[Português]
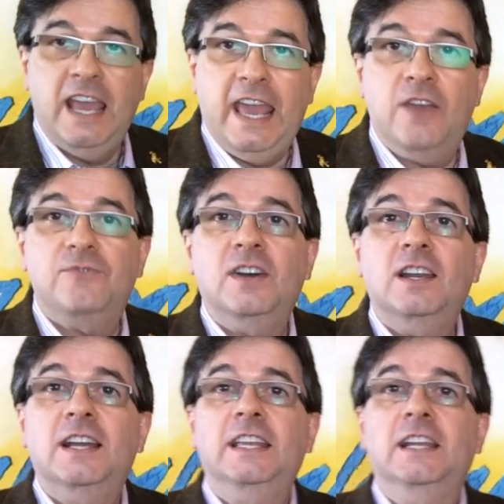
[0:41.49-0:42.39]
é
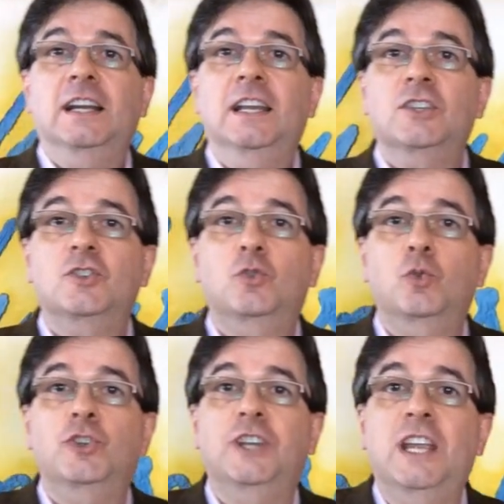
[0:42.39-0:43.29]
falar inglês
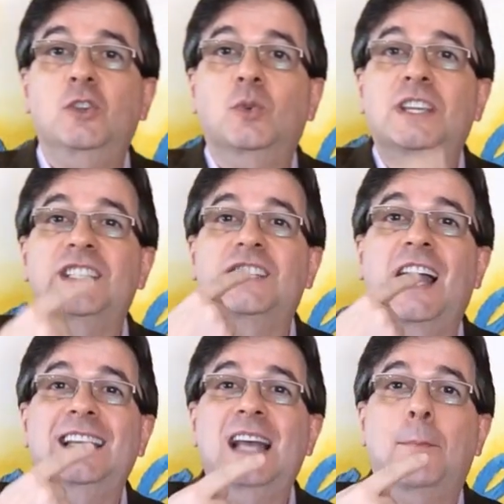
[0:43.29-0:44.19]
do jeito que
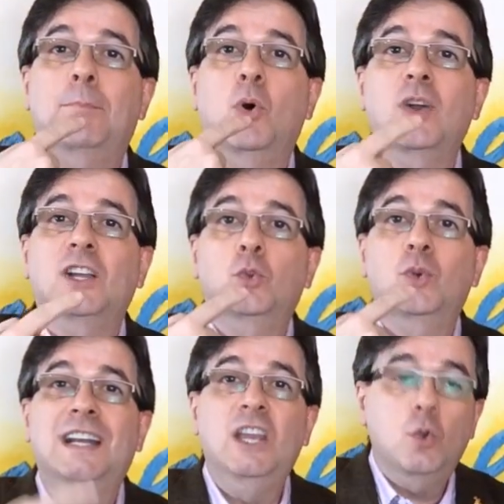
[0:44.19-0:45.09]
sai da boca
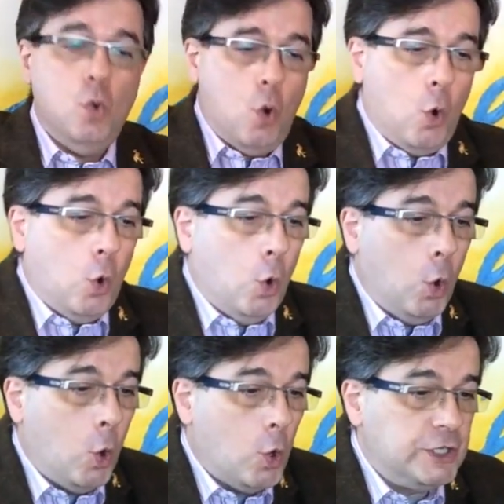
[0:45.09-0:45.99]
do gringo
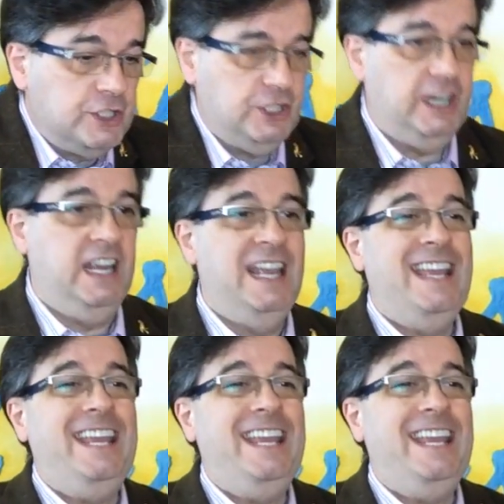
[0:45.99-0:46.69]
hoje.